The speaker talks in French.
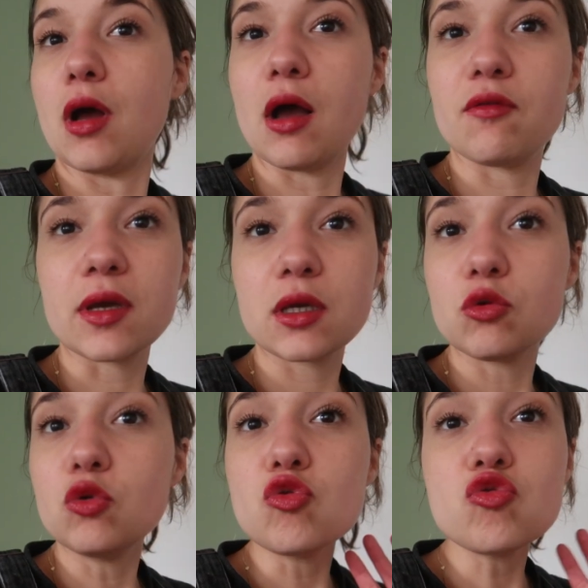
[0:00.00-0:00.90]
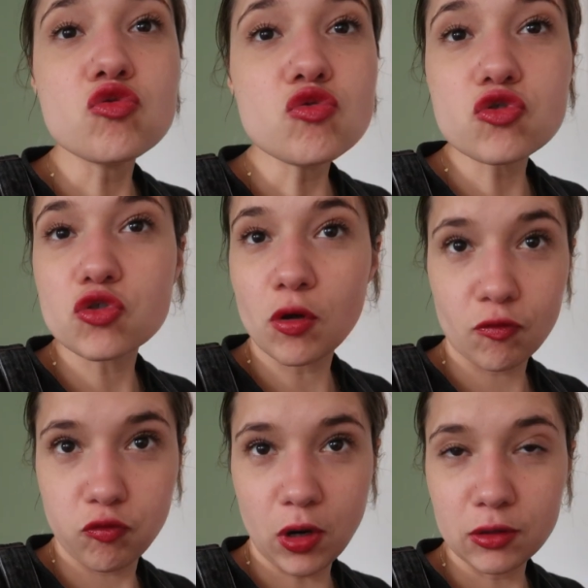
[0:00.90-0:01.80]
Avec ou sans
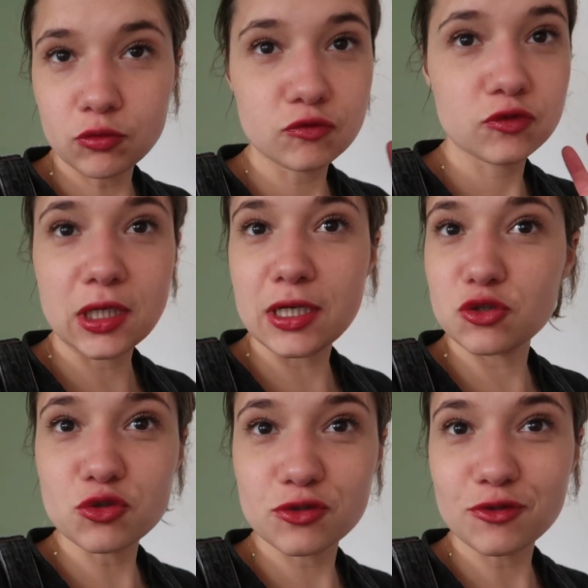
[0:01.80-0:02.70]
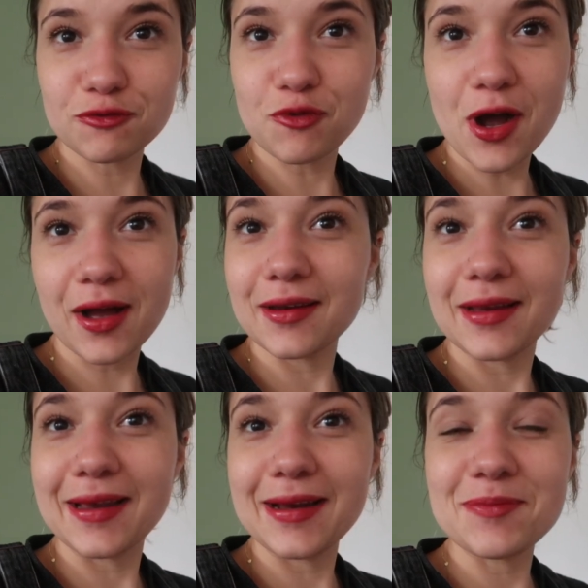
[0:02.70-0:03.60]
voix. Donc vous allez juste voir
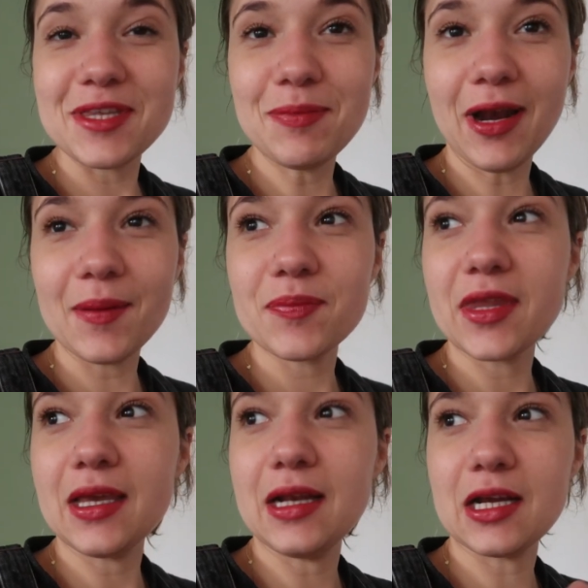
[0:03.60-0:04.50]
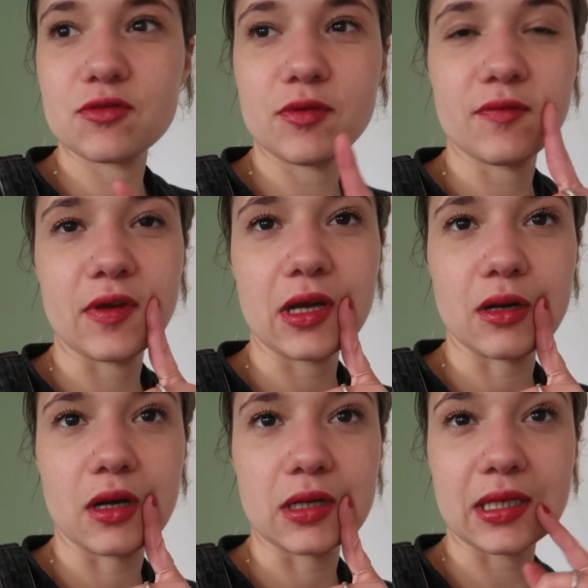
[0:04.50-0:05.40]
les, petits plats. Et là, je vais me faire
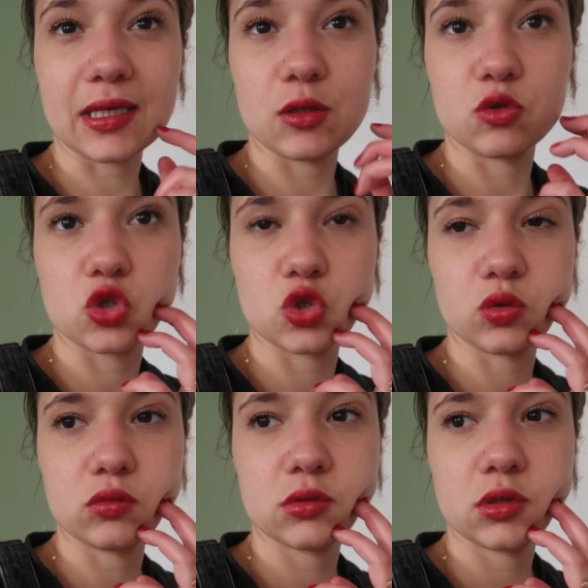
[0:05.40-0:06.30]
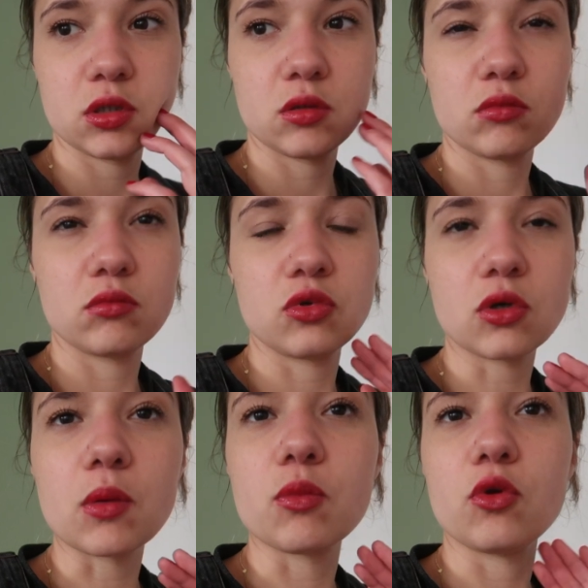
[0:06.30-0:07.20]
un cacao chaud pour
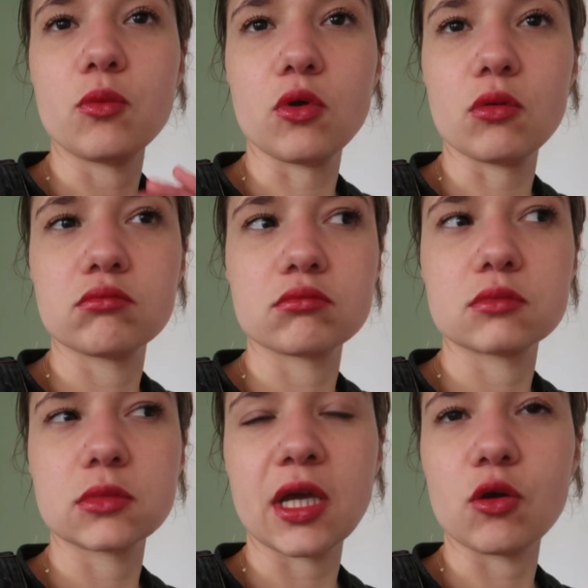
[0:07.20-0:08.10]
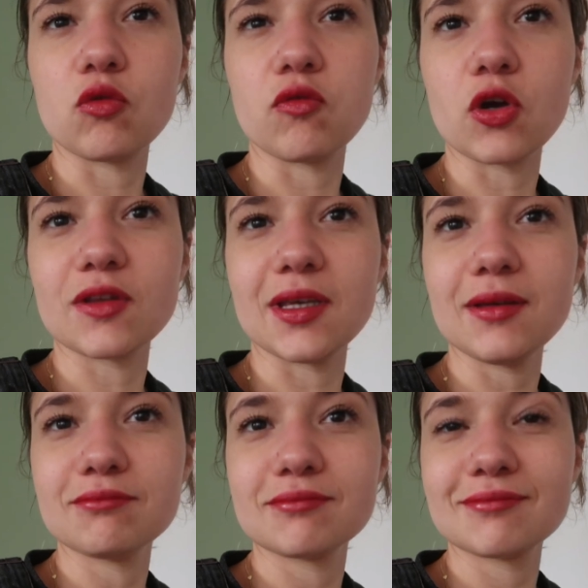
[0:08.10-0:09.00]
un peu me réconforter.
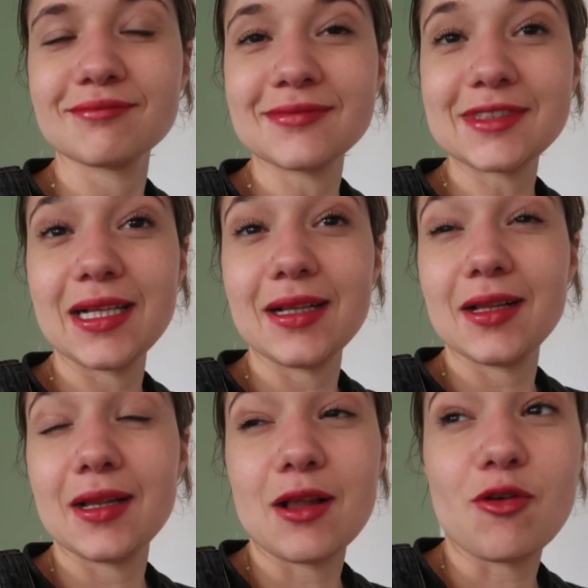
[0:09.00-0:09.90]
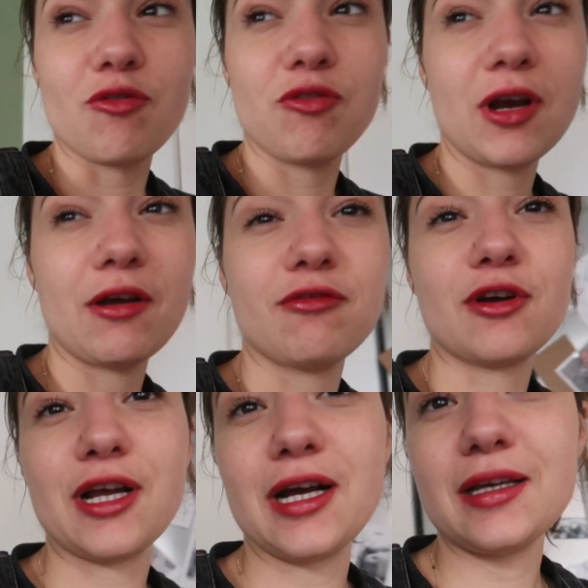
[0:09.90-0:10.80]
Voilà,
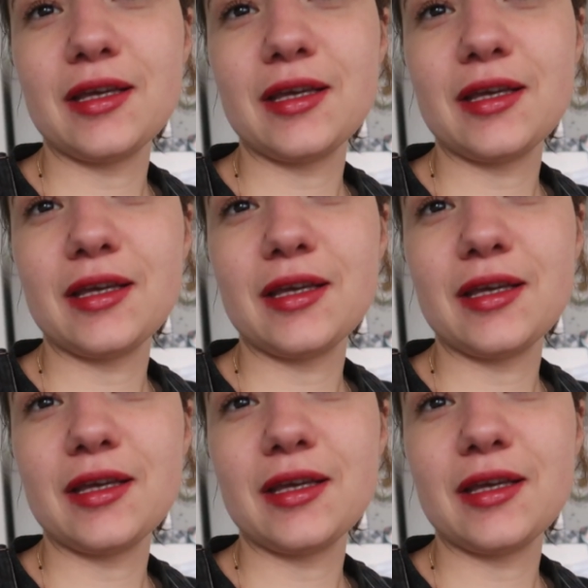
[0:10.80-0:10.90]
voilà.